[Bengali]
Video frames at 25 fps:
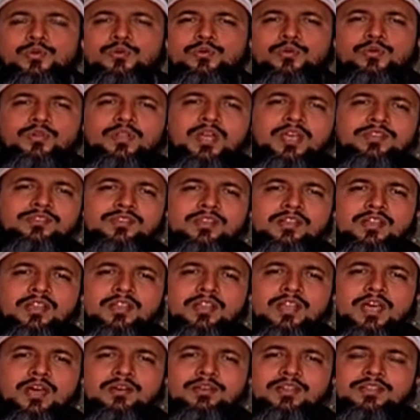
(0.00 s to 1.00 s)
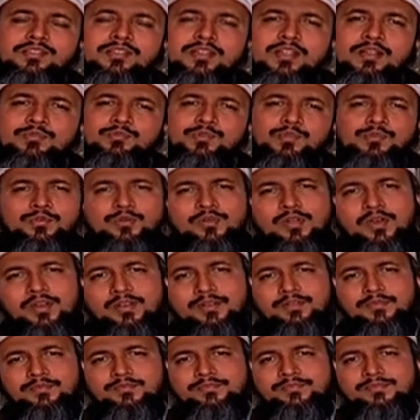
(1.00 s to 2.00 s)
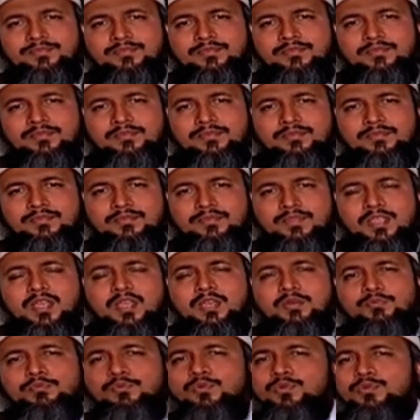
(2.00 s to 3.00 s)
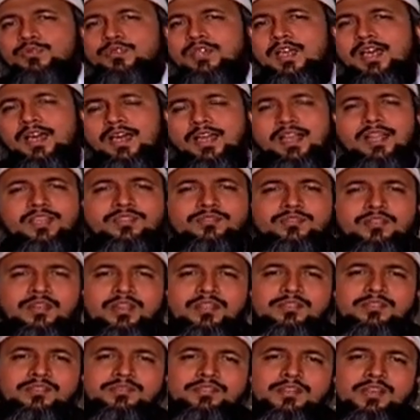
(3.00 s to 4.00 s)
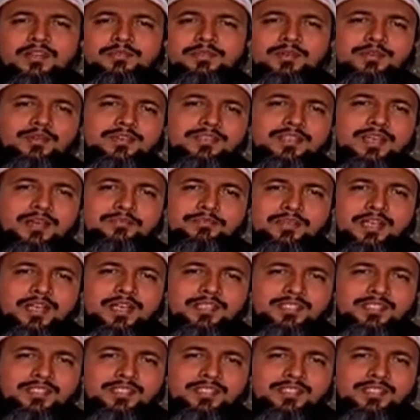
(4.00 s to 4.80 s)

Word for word: রসুল্লাহ সাল্লাহ সাল্লাম শুধু নন মুসা আলহিসাল্লামের কথা